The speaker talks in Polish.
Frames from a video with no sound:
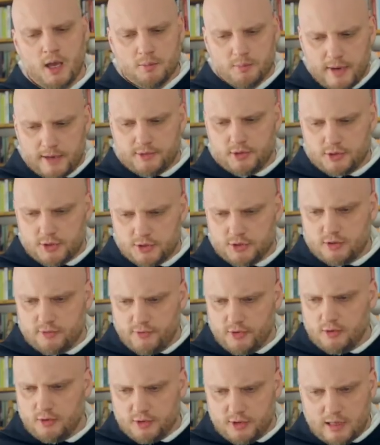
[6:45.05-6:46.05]
Bardzo często
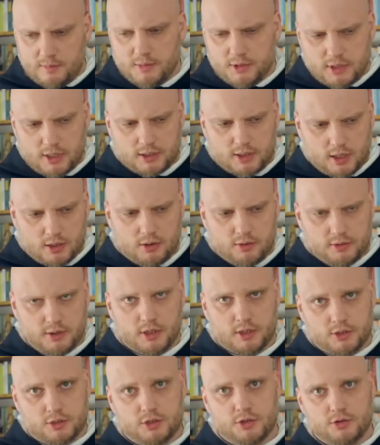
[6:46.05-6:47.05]
wyglądamy tak, jak On na
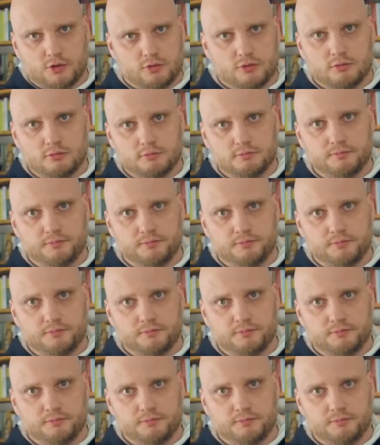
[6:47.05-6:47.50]
krzyżu.